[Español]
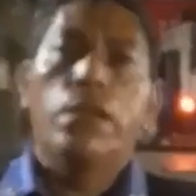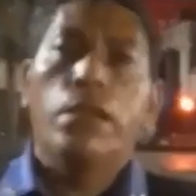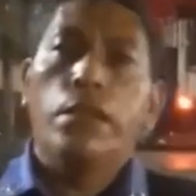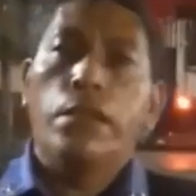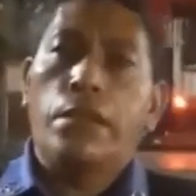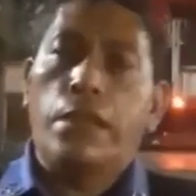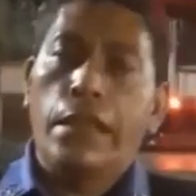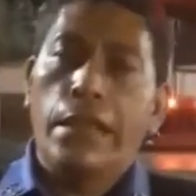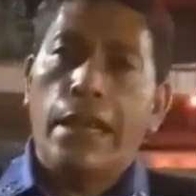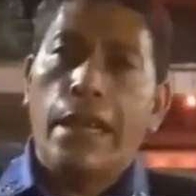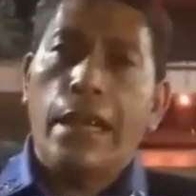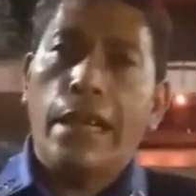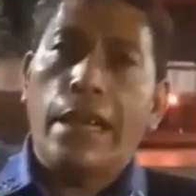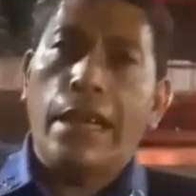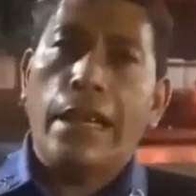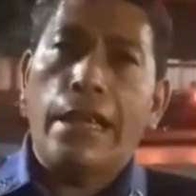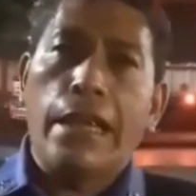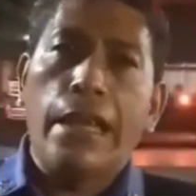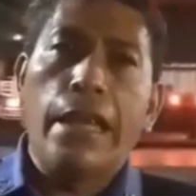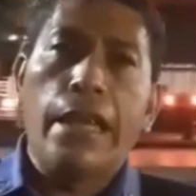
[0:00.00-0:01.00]
Si las
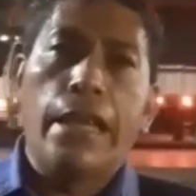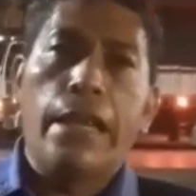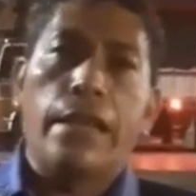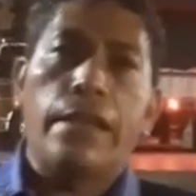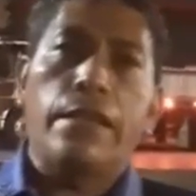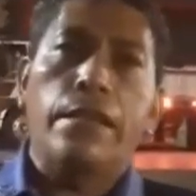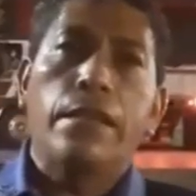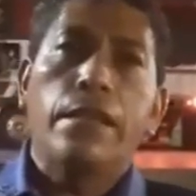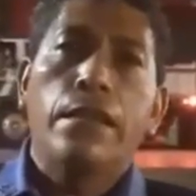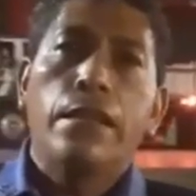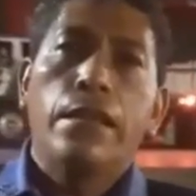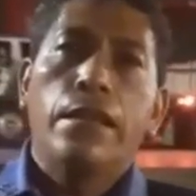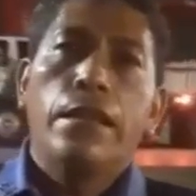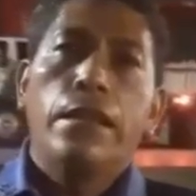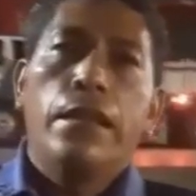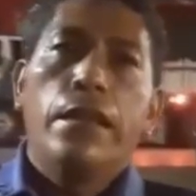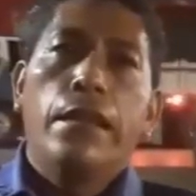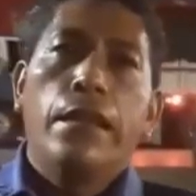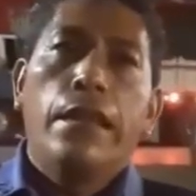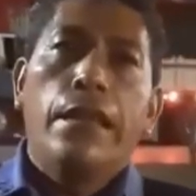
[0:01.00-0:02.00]
alcaldías,
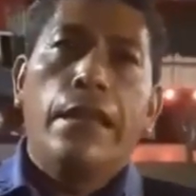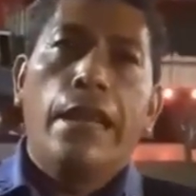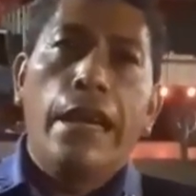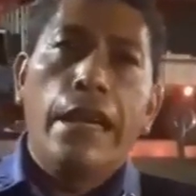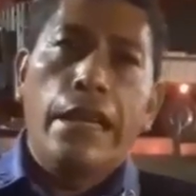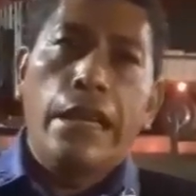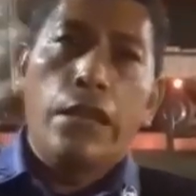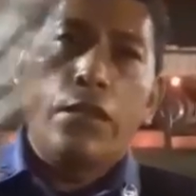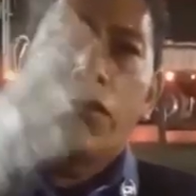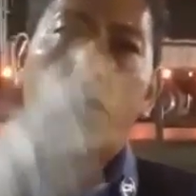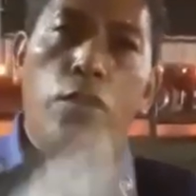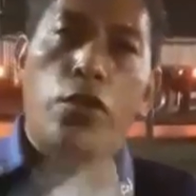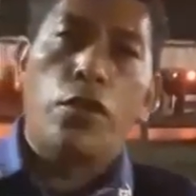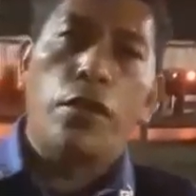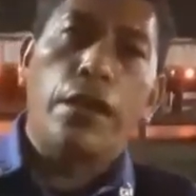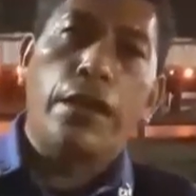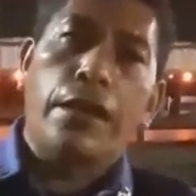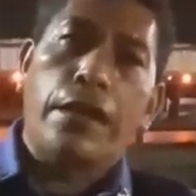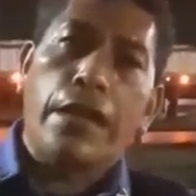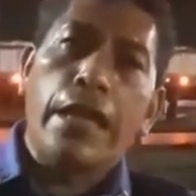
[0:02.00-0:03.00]
las
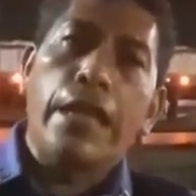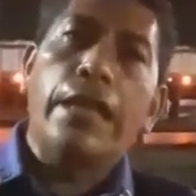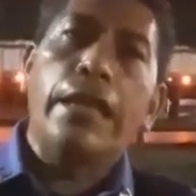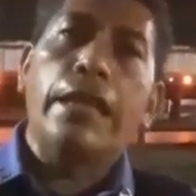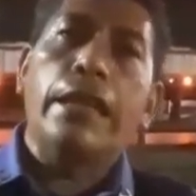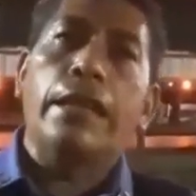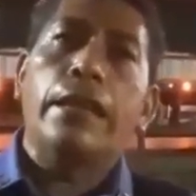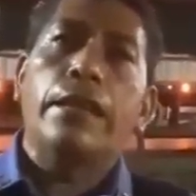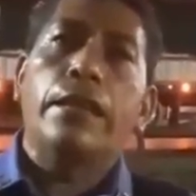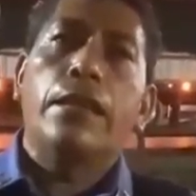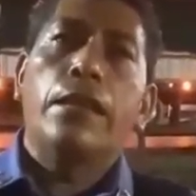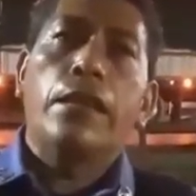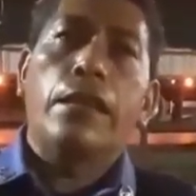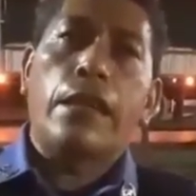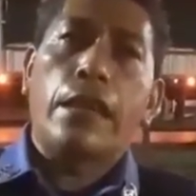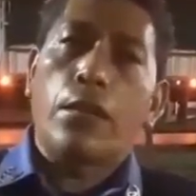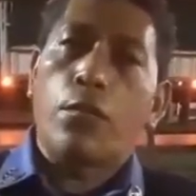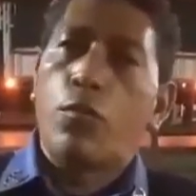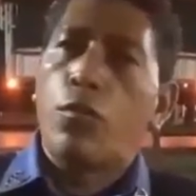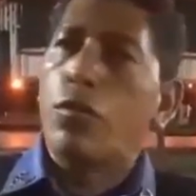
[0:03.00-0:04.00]
instituciones tienen
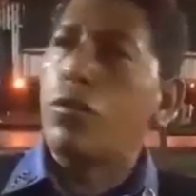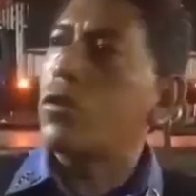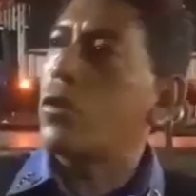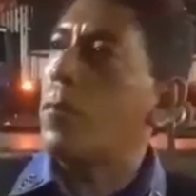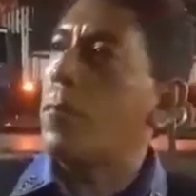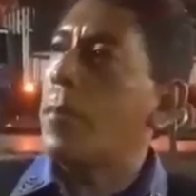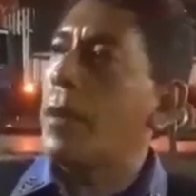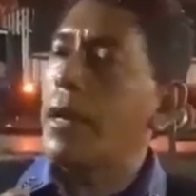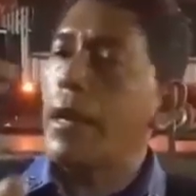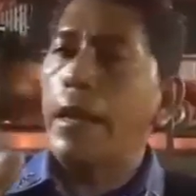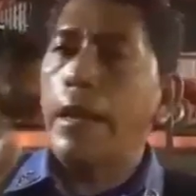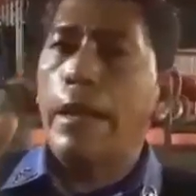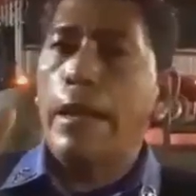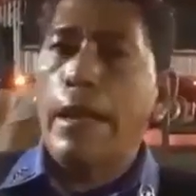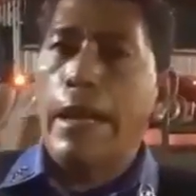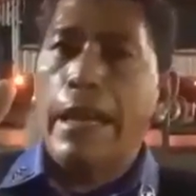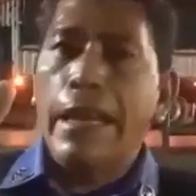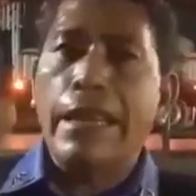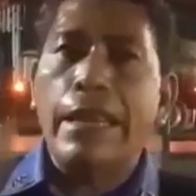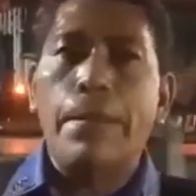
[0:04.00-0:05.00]
recursos para
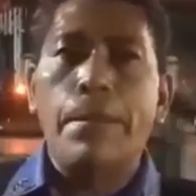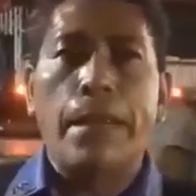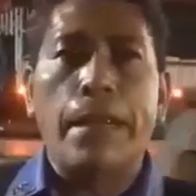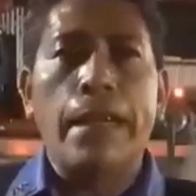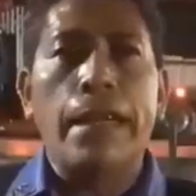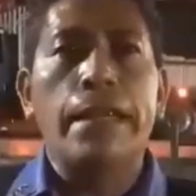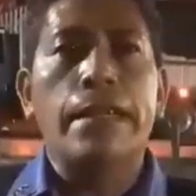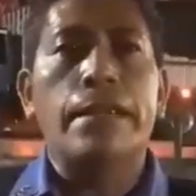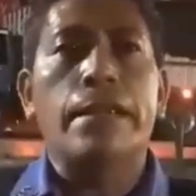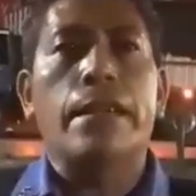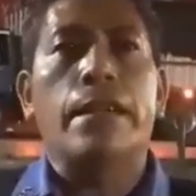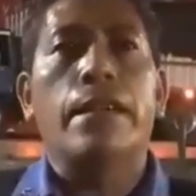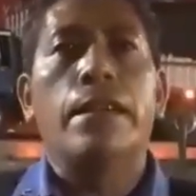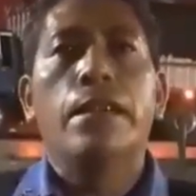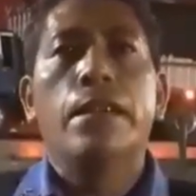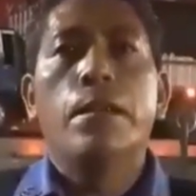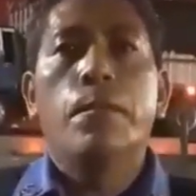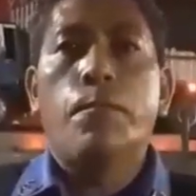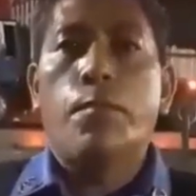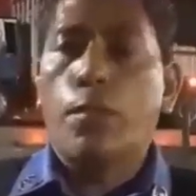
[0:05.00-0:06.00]
esta emergencia,
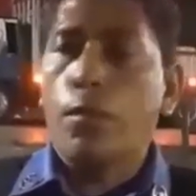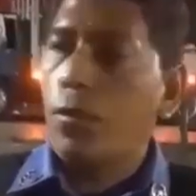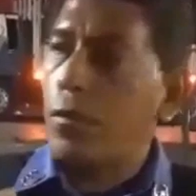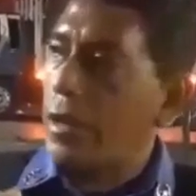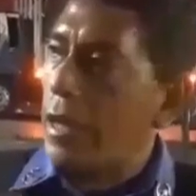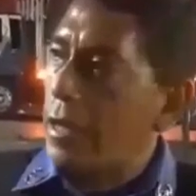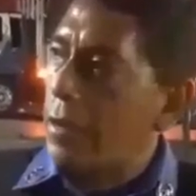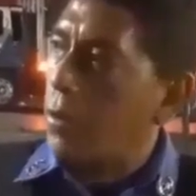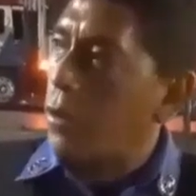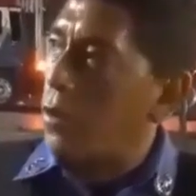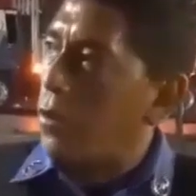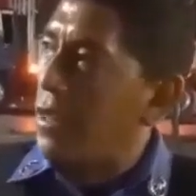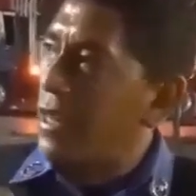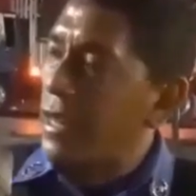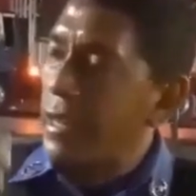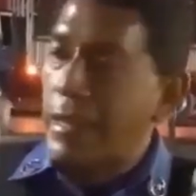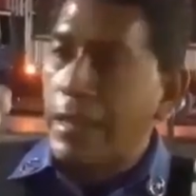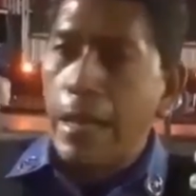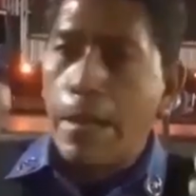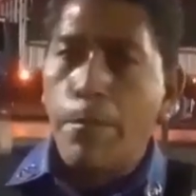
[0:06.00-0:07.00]
por lo tanto
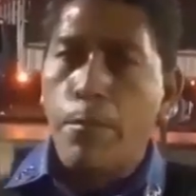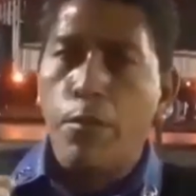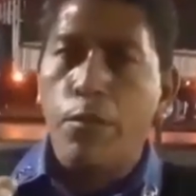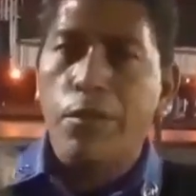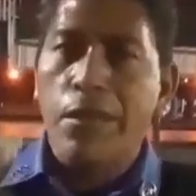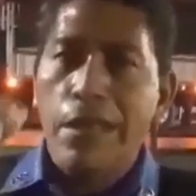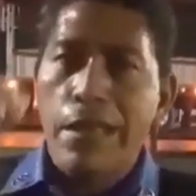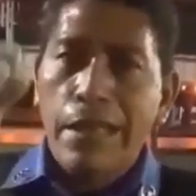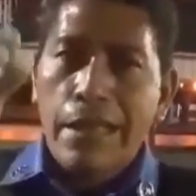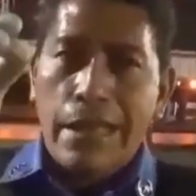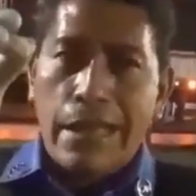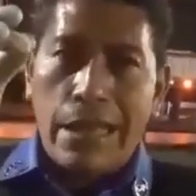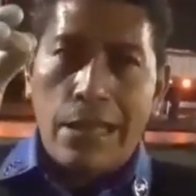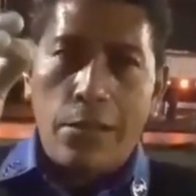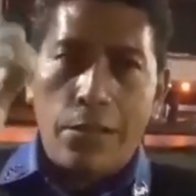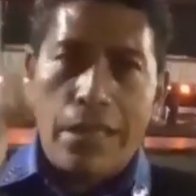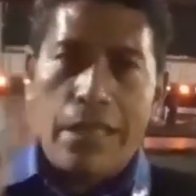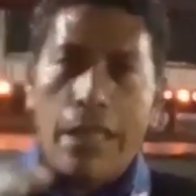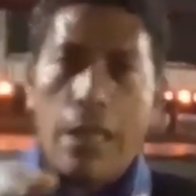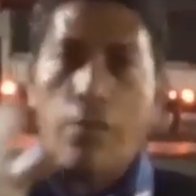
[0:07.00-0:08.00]
necesitamos que nos
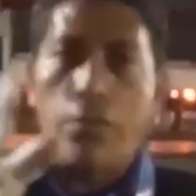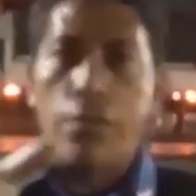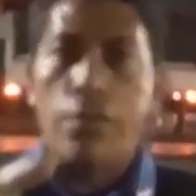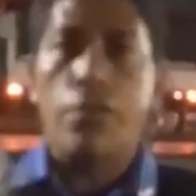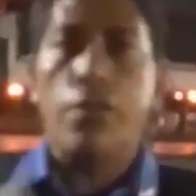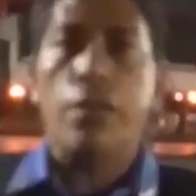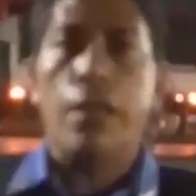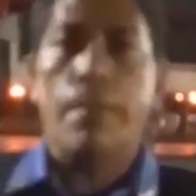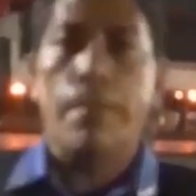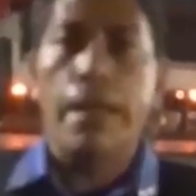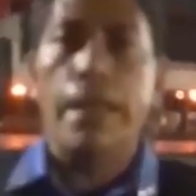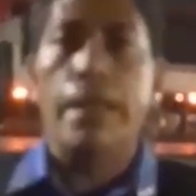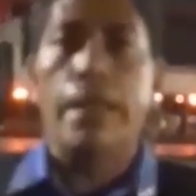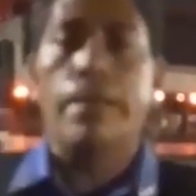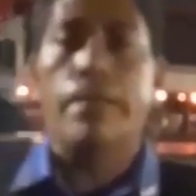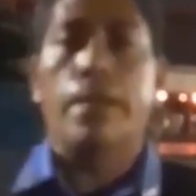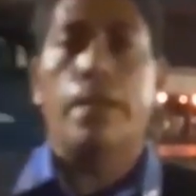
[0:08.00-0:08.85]
den las condiciones mínimas.